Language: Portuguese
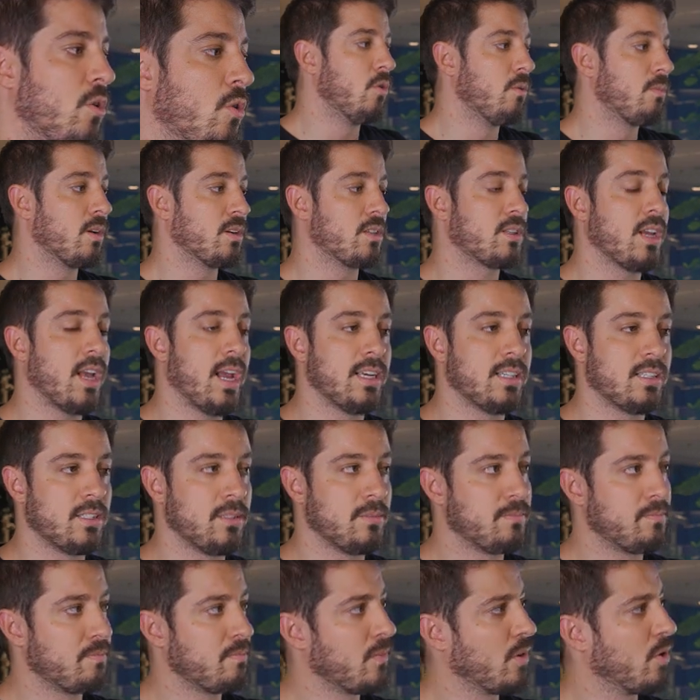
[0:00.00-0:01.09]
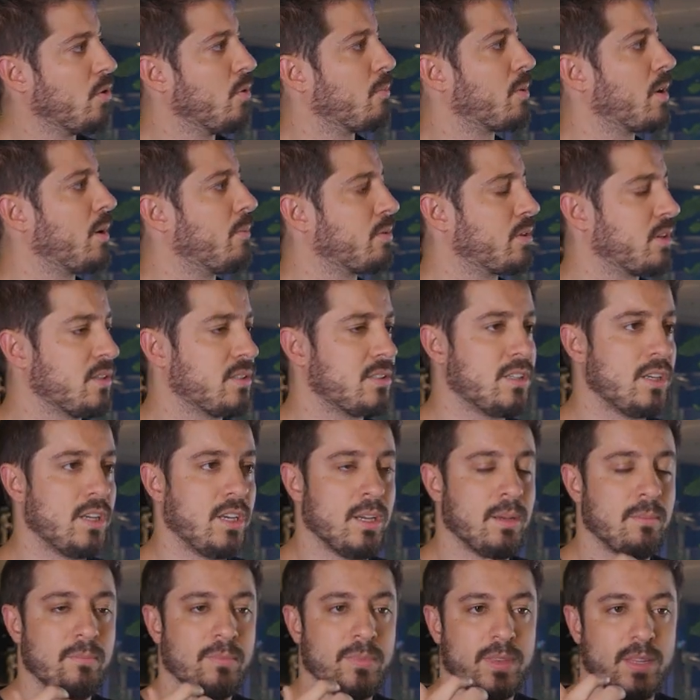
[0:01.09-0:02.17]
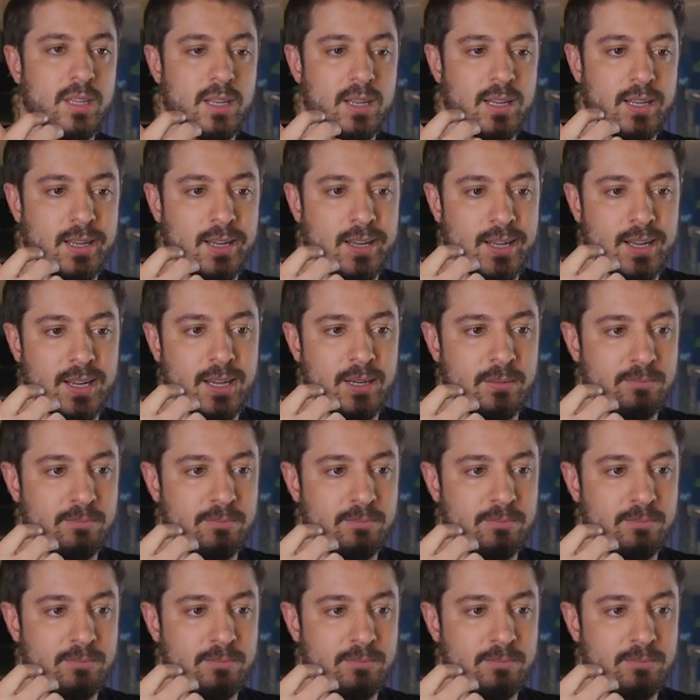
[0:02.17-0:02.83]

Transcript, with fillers: o broadcast, o próprio TC, é,